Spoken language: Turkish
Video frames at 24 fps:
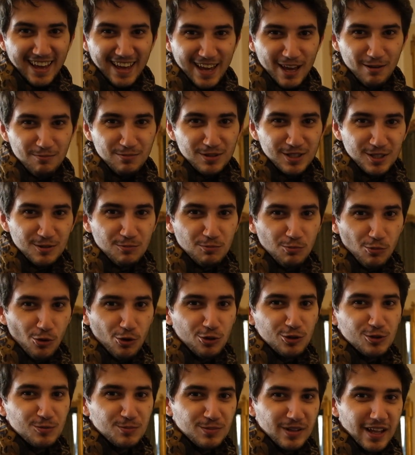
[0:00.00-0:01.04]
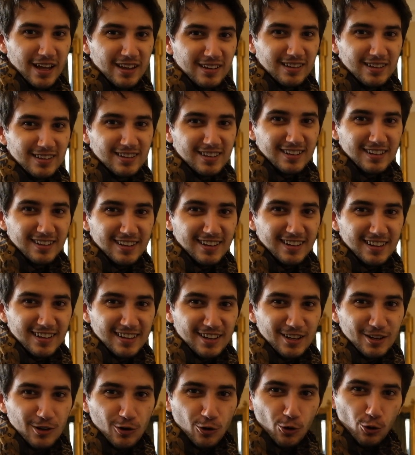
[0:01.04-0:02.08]
Hepsi Mont Blanc
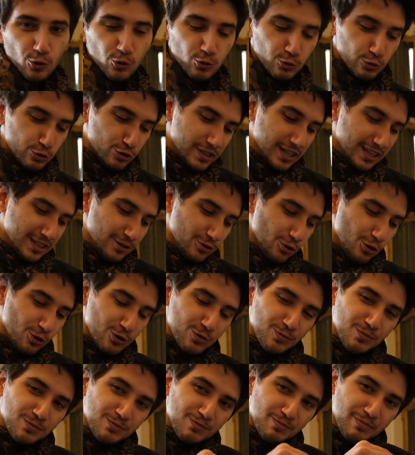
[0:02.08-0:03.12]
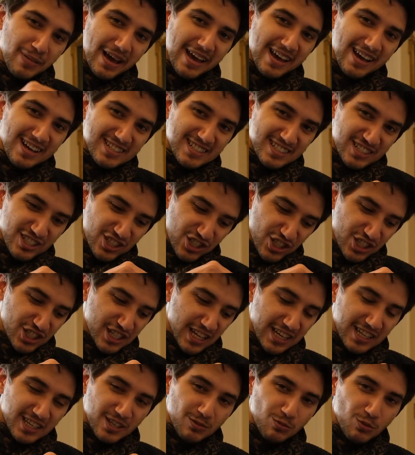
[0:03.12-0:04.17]
o üstteki o beyaz
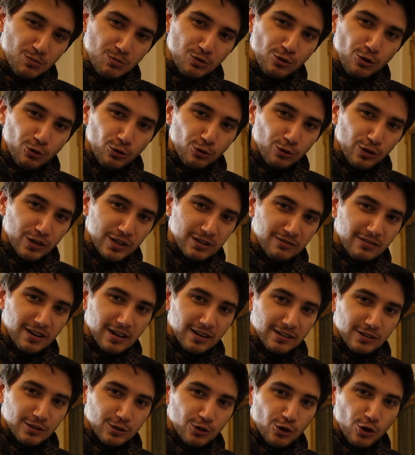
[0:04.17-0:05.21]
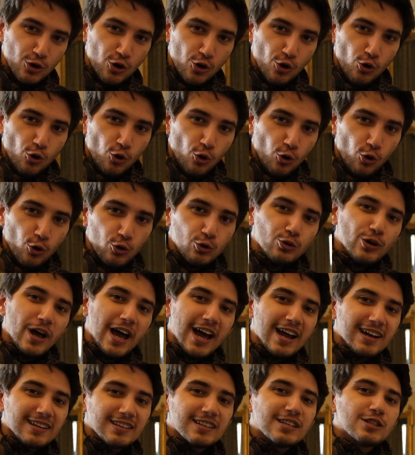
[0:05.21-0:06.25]
çiçek gibi bir logoları vardır. Onu
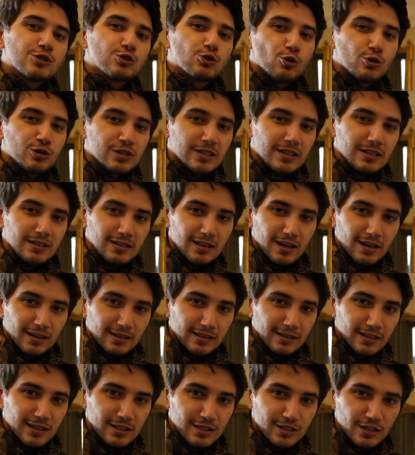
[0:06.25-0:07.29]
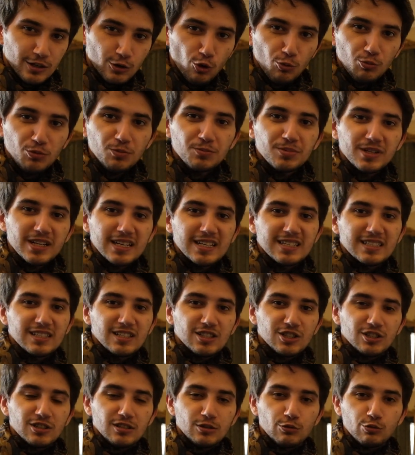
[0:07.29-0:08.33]
herkes gösterir arkadaşlar. O bir
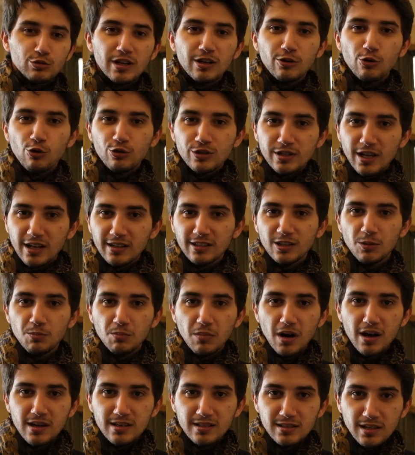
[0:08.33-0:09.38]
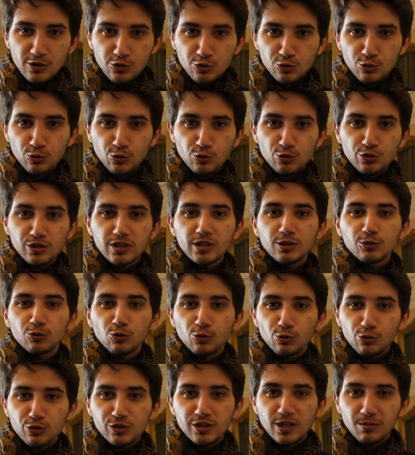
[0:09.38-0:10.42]
prestijdir. Özellikle Meister Stück
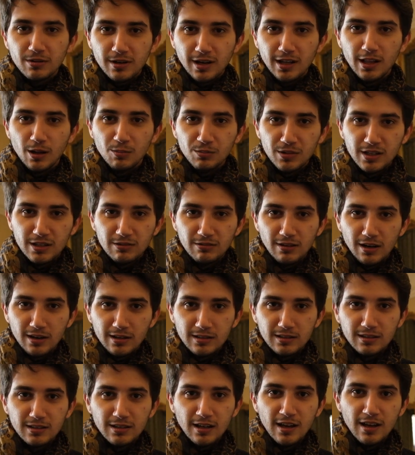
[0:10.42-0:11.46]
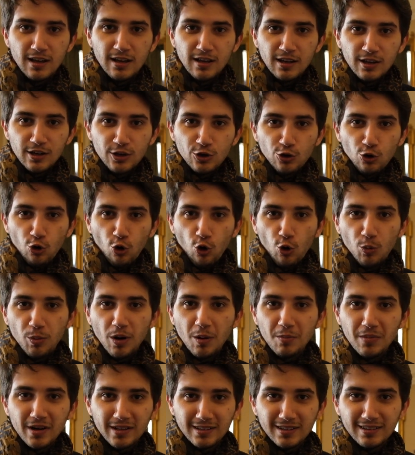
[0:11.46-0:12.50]
149 diye bir kalemleri vardır.
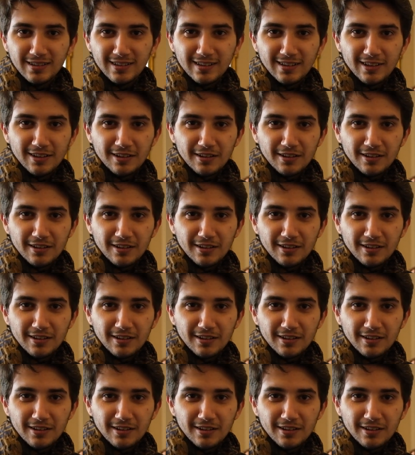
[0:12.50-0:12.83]
Obama'nın